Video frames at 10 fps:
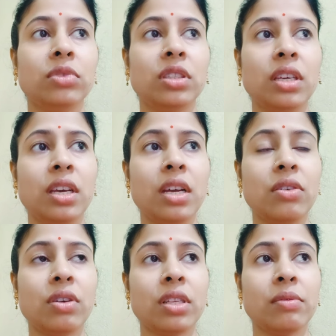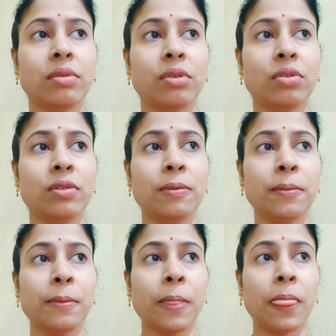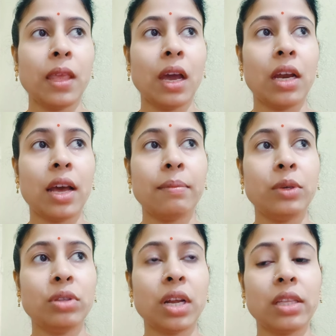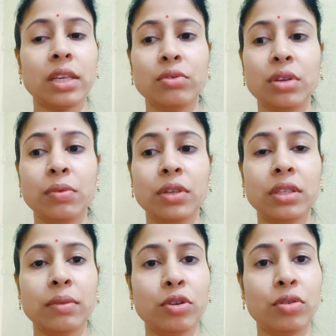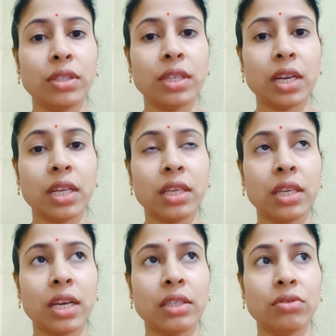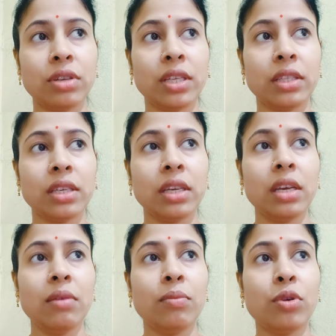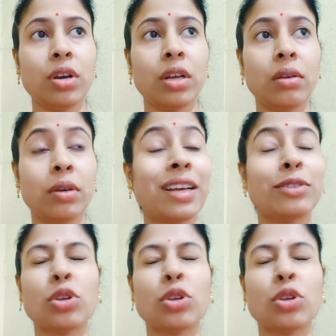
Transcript: তো কী আর করা যাবে বলো আর আমিও তাড়াতাড়ি উঠে পড়েছি বড় আজকে তাড়াতাড়ি কাজে চলে গেছে বর